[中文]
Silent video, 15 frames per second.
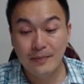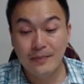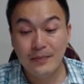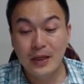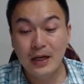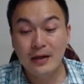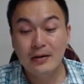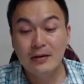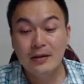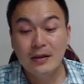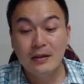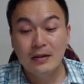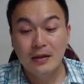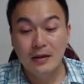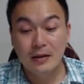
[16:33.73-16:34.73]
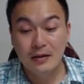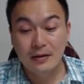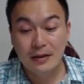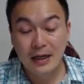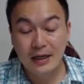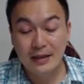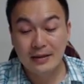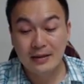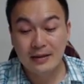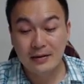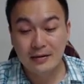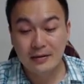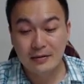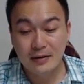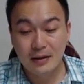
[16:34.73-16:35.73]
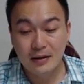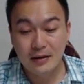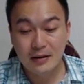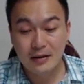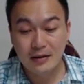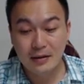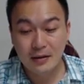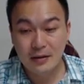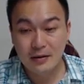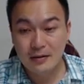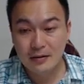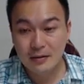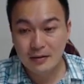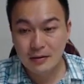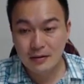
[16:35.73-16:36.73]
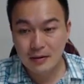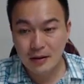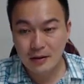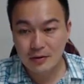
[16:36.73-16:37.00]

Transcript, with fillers: 那呃它的呃 n 呃，